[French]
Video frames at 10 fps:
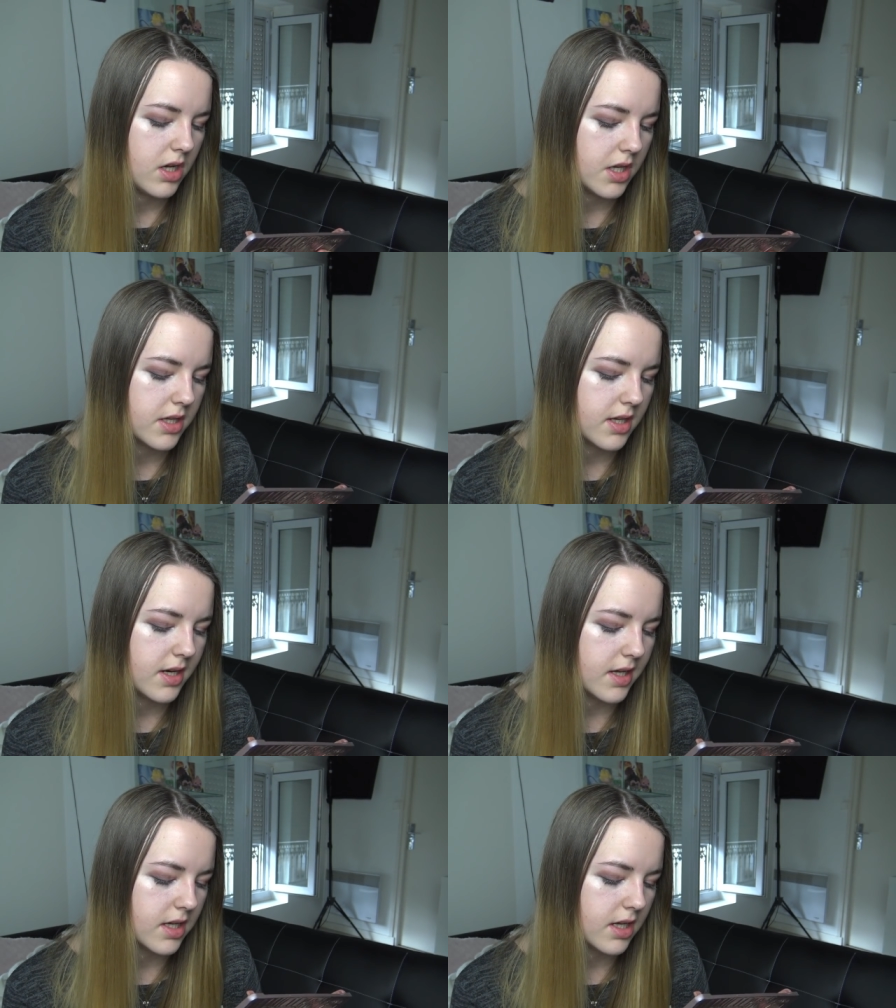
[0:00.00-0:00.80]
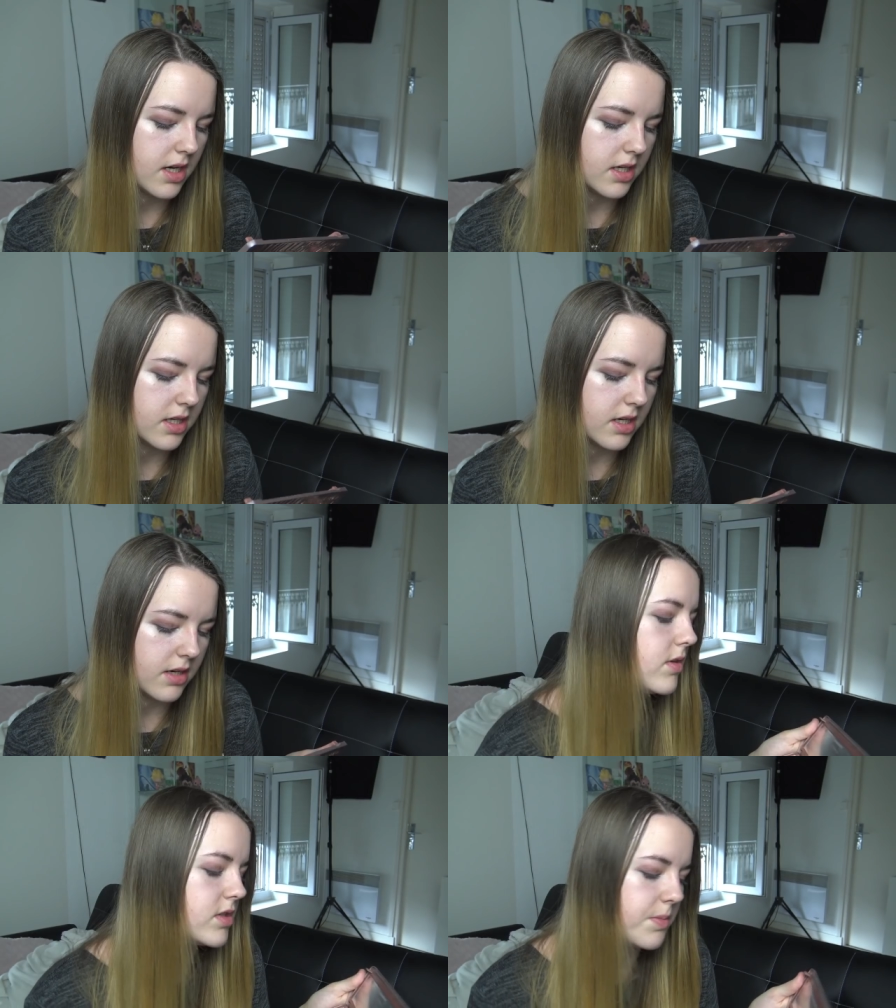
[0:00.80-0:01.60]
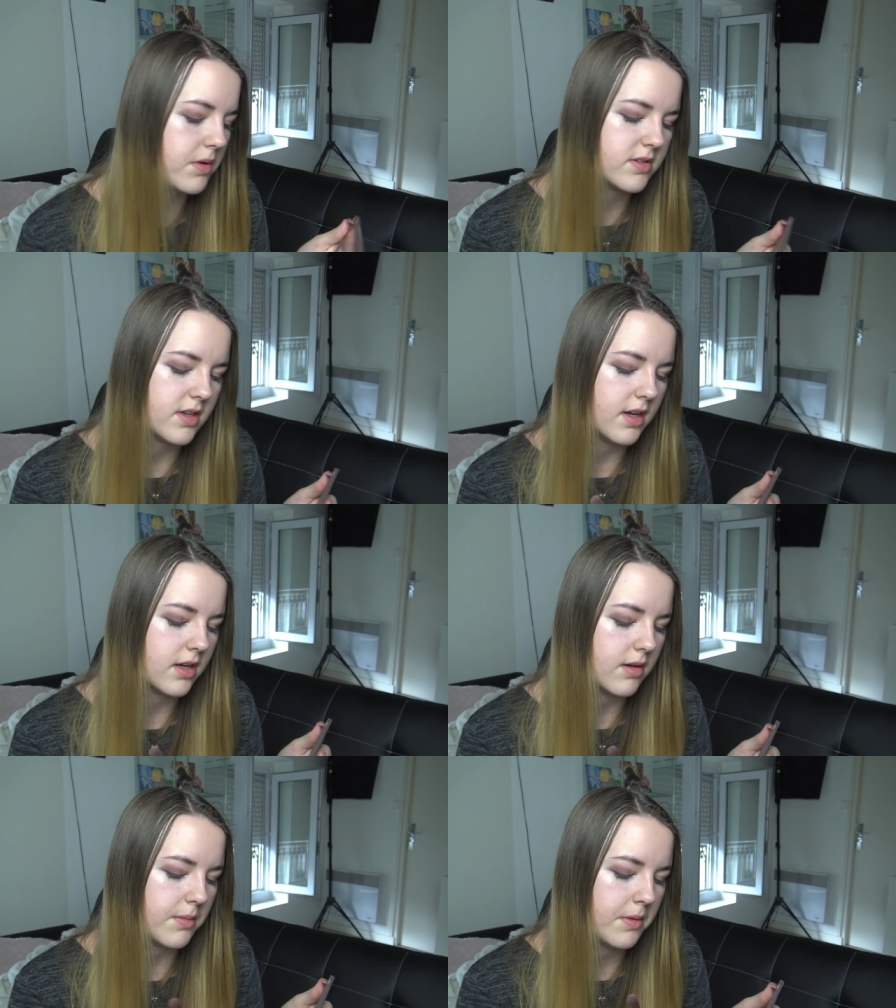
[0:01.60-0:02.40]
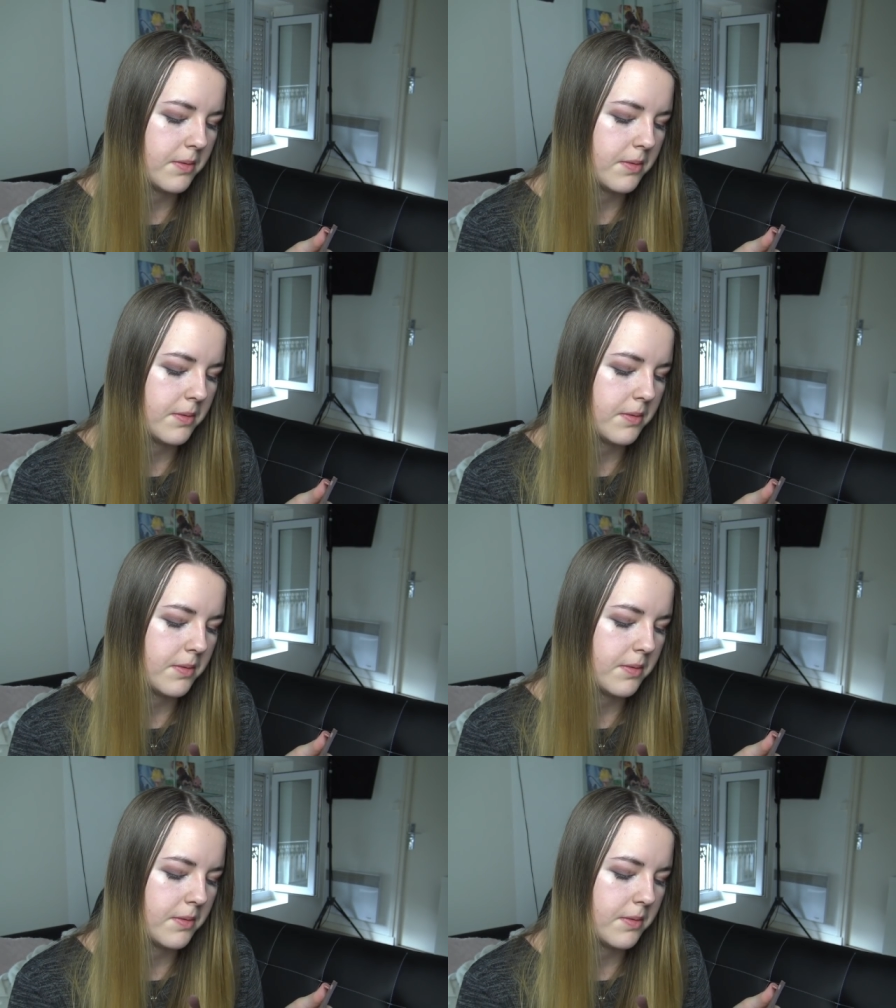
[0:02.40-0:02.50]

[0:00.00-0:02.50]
Laquelle, laquelle, laquelle Moi je vais prendre celle-là quand même.